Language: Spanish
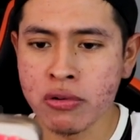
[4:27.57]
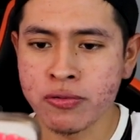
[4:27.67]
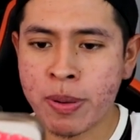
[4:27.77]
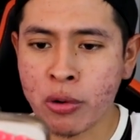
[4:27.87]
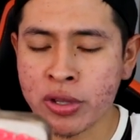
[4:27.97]
Uf,
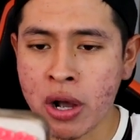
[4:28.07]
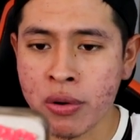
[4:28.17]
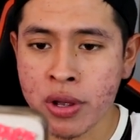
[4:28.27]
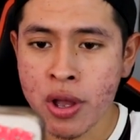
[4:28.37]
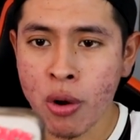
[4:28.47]
pero cuidado.
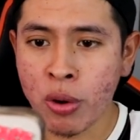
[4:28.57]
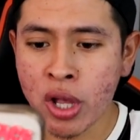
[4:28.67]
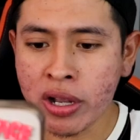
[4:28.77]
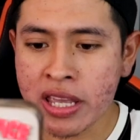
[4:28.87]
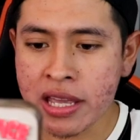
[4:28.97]

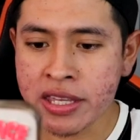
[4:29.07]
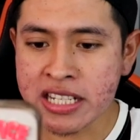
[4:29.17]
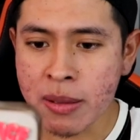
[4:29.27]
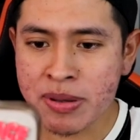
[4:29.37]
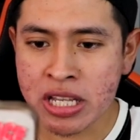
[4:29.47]
Cuidado que ya,
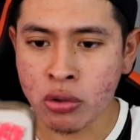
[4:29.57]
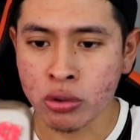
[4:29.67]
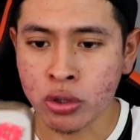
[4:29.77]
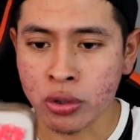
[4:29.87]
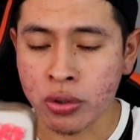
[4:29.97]
está empezando
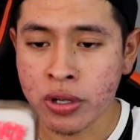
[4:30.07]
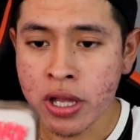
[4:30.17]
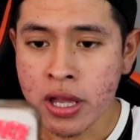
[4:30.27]
con todo.